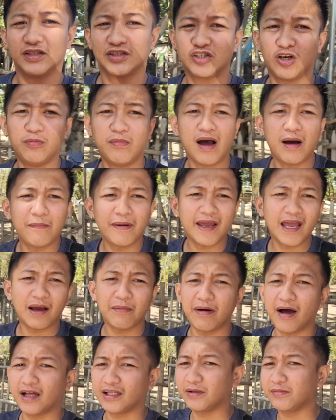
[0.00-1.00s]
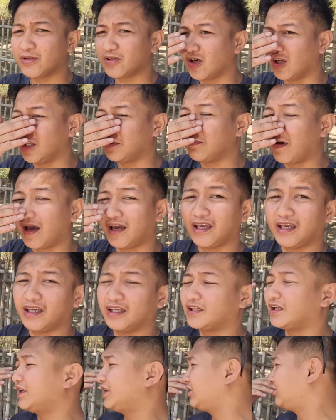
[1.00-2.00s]
So mamaya mga team solid
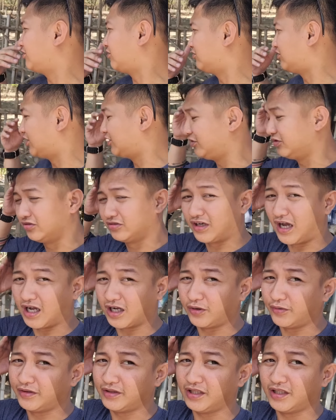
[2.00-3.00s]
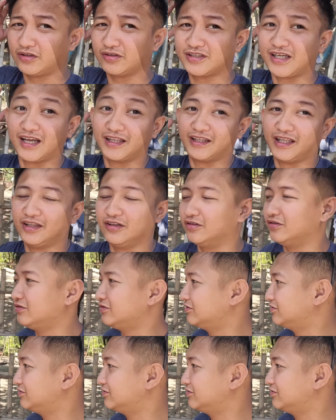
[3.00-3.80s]
makikita ninyo kung ano yung gagawin dito sa atin no